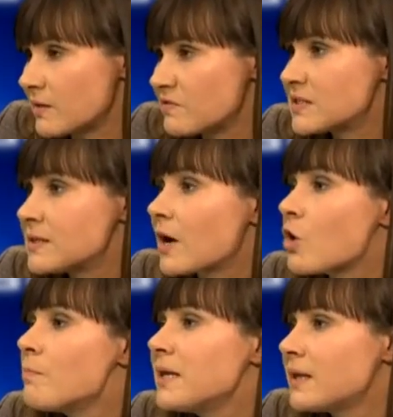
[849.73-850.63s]
To po pierwsze, w
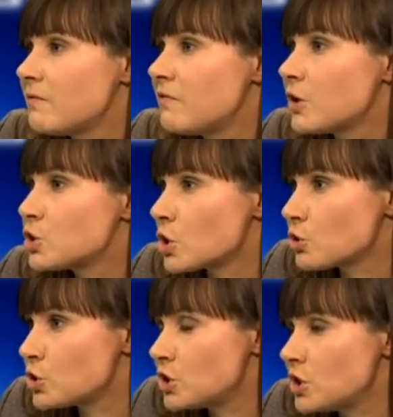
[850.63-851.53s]
znakomitej większości
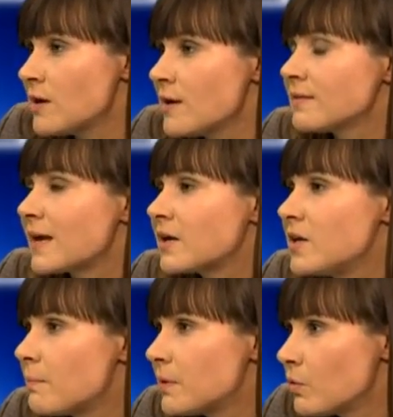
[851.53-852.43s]
to po, to po pierwsze. tak
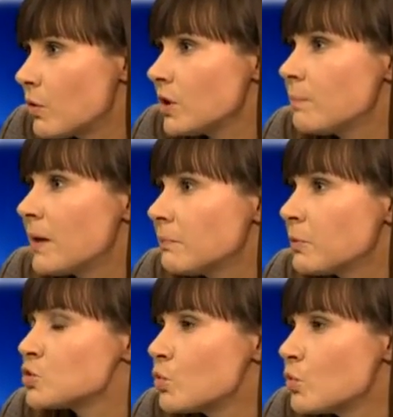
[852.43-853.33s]
nie było i pan
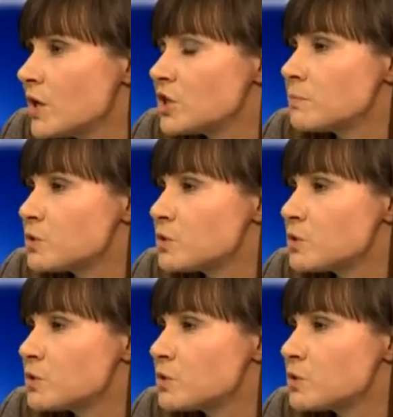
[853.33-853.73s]
posługuje się